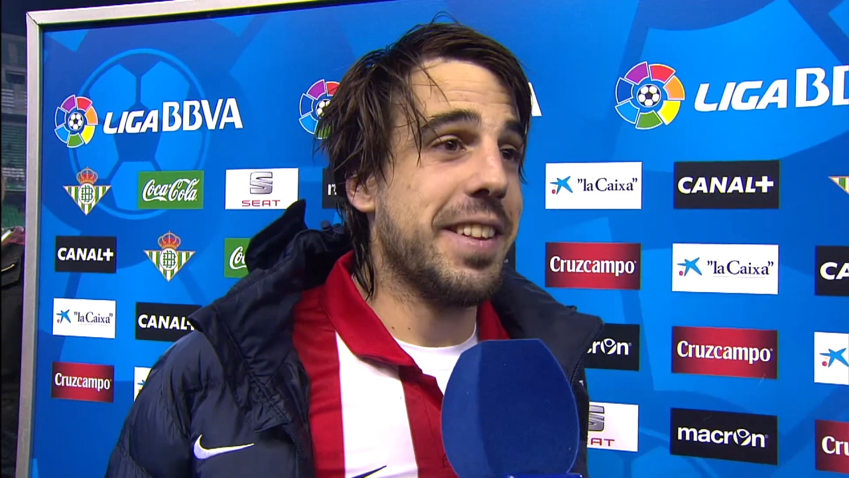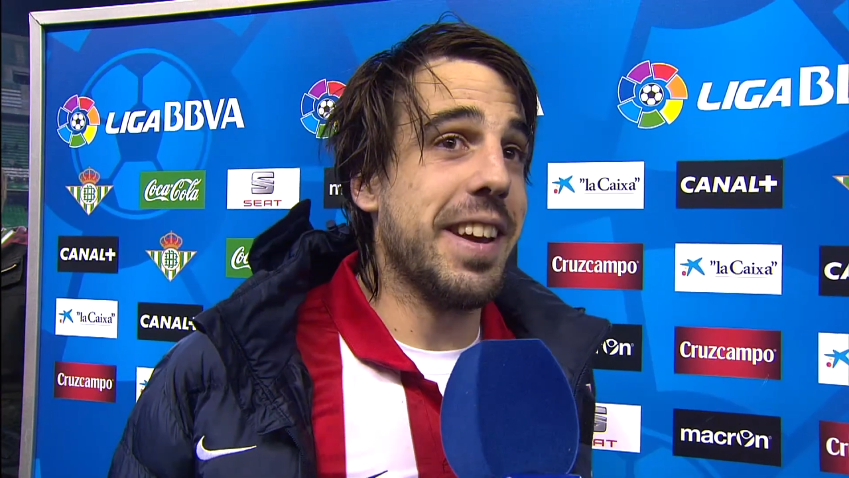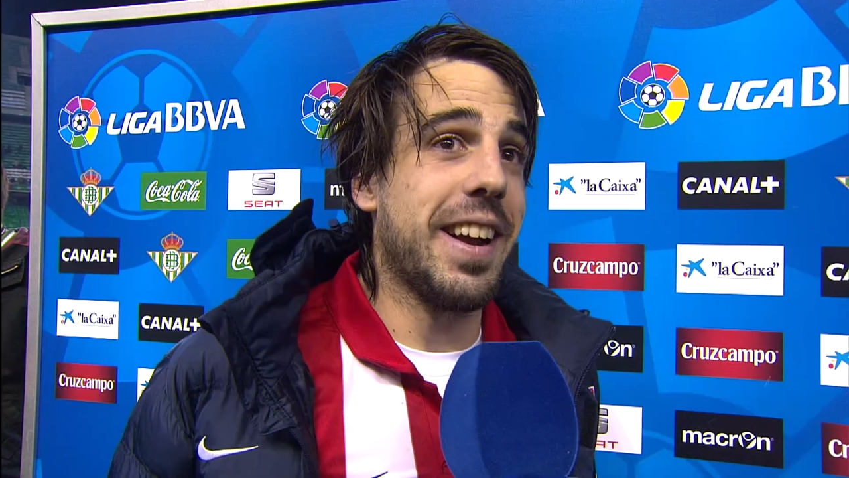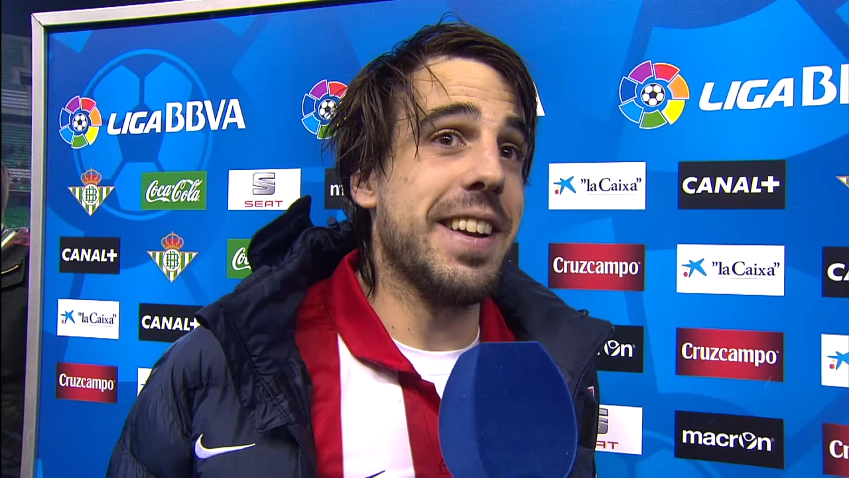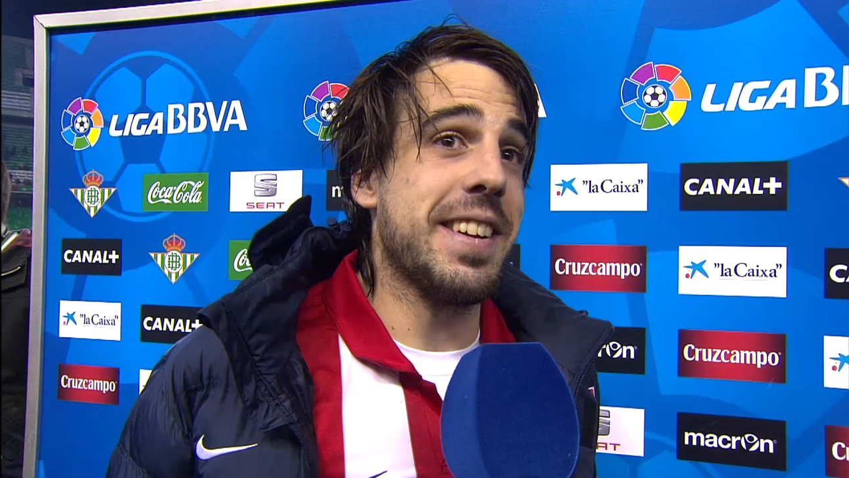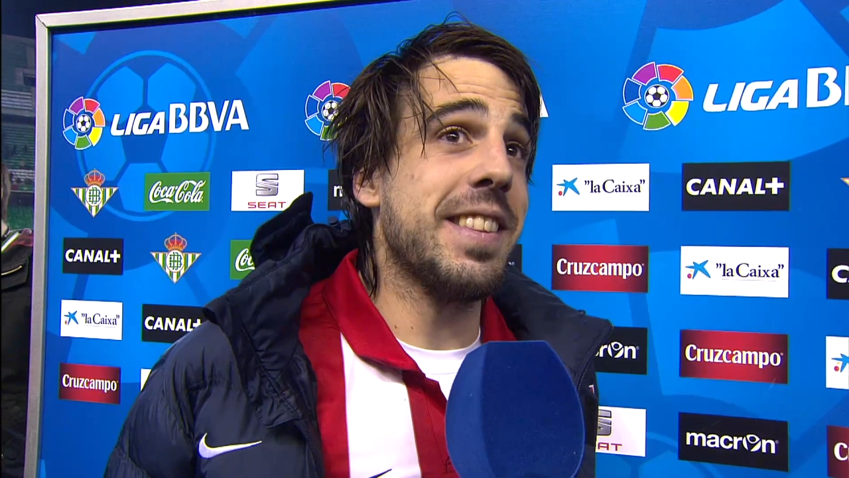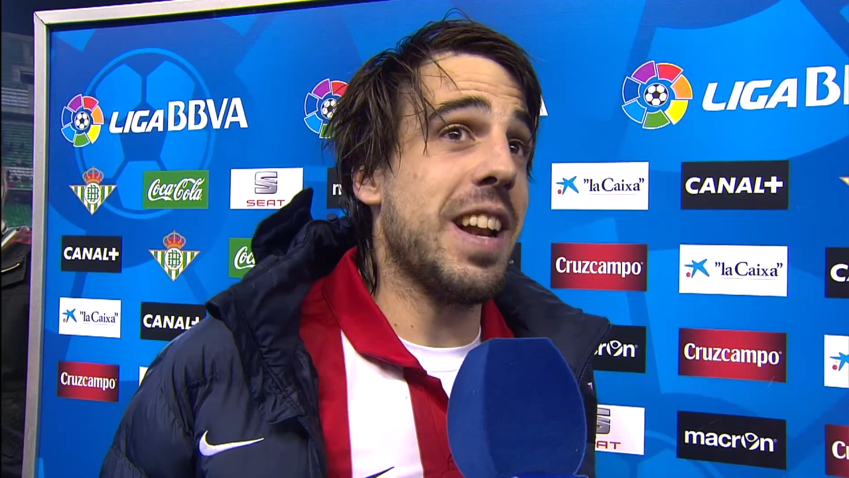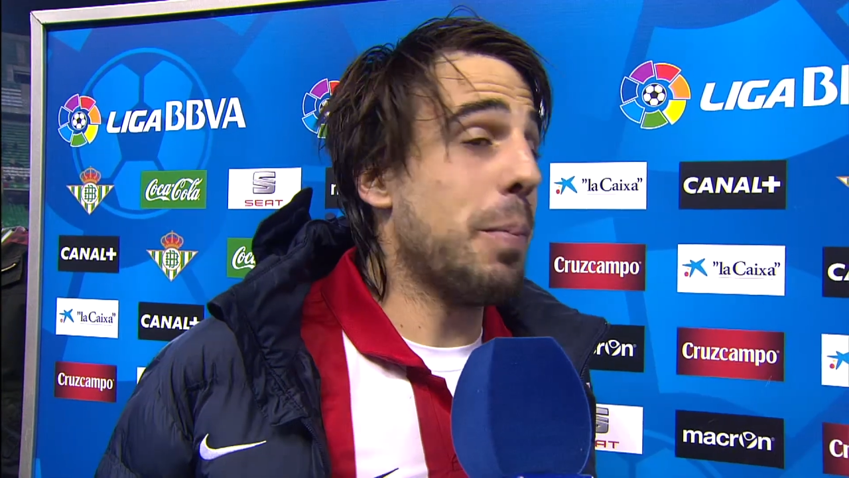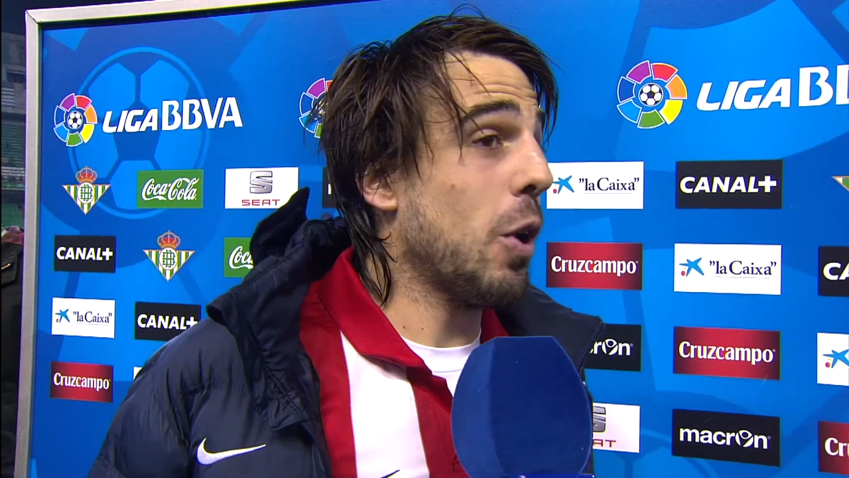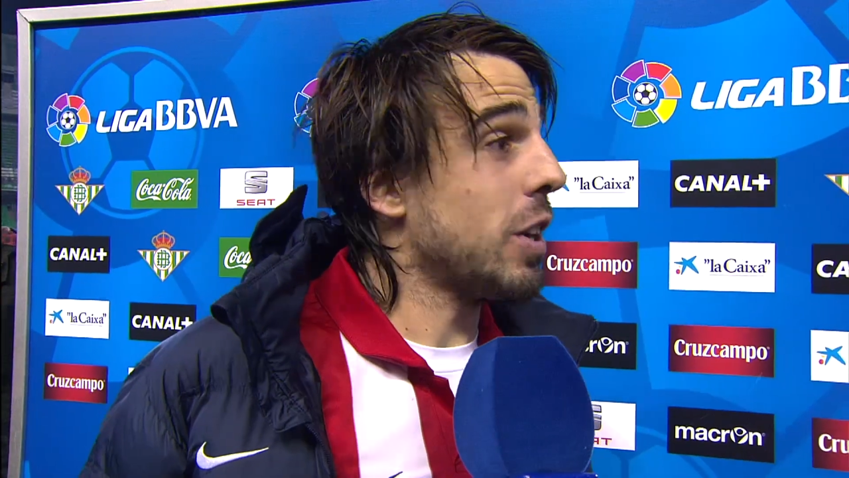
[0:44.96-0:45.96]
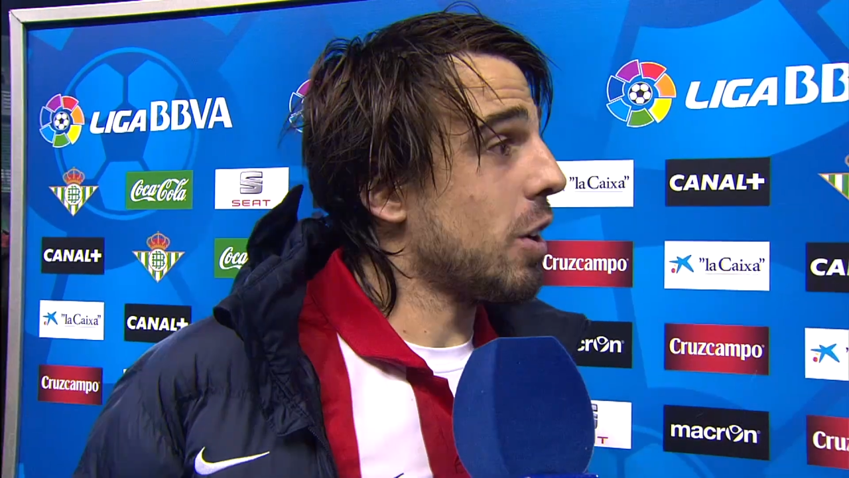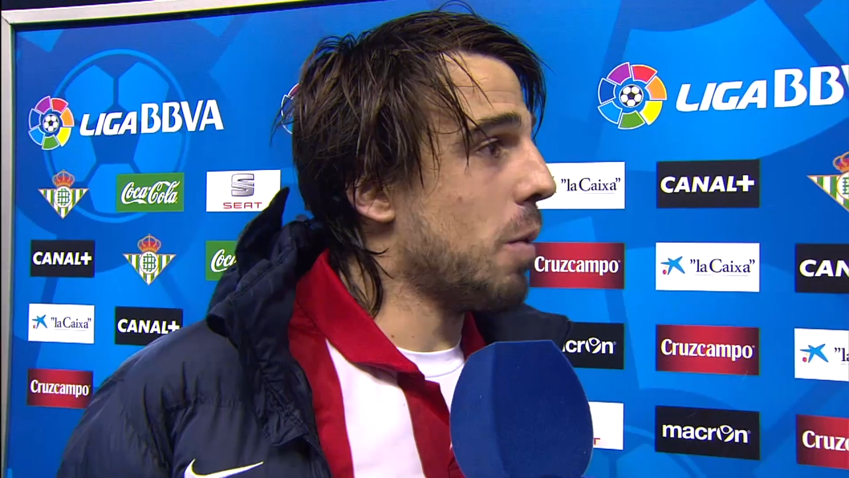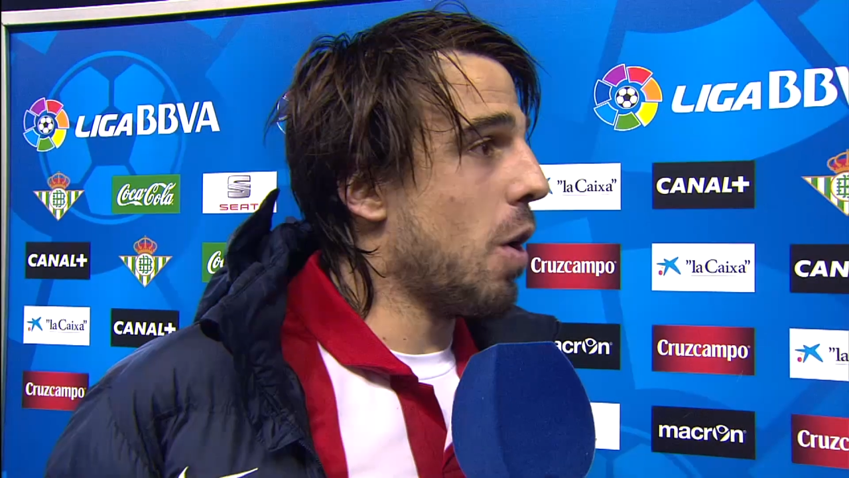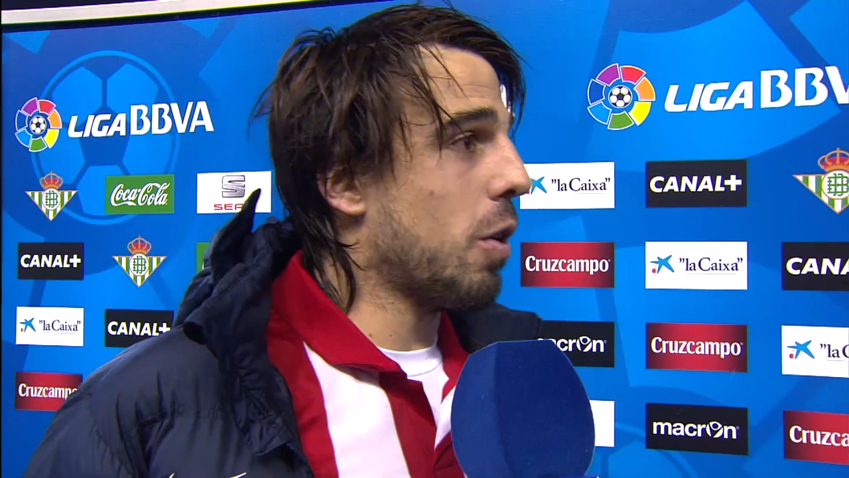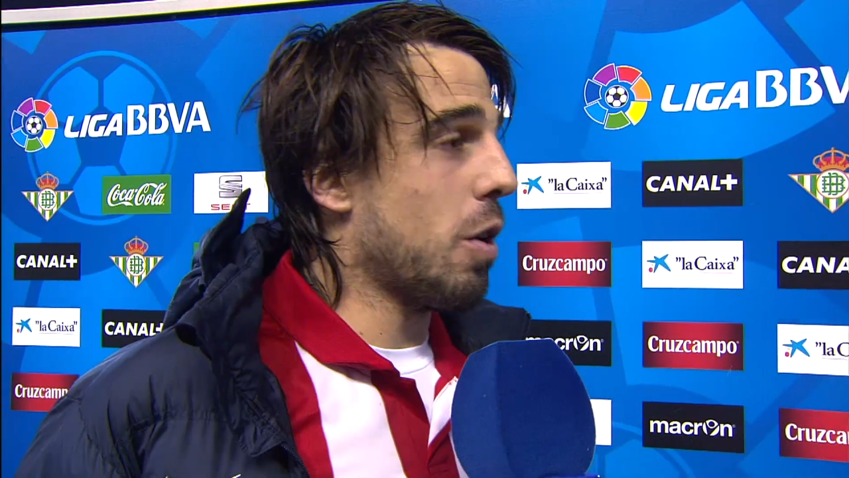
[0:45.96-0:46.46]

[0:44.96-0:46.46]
de que les entre la pelota como,